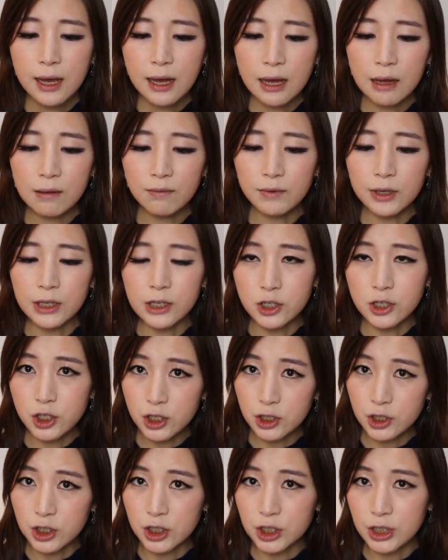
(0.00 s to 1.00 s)
捍卫
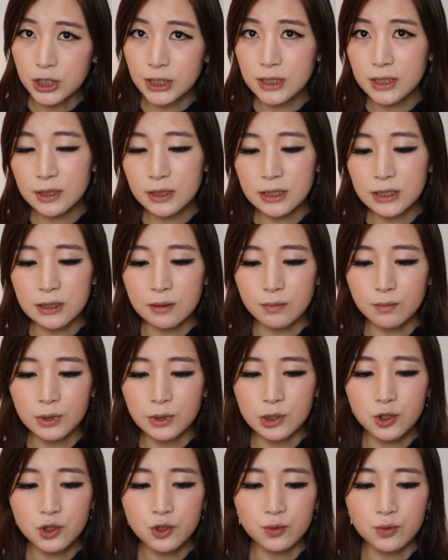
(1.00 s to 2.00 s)
政治、经济、
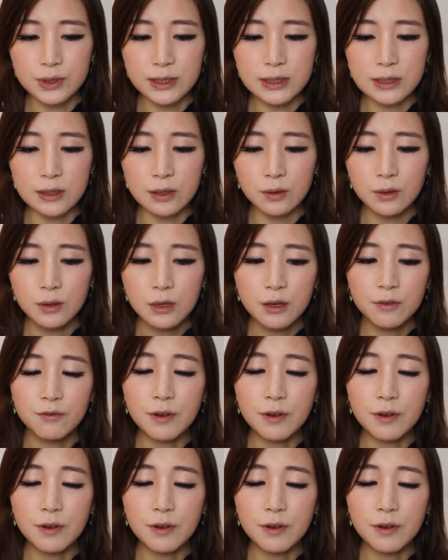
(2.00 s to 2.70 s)
民主、自由，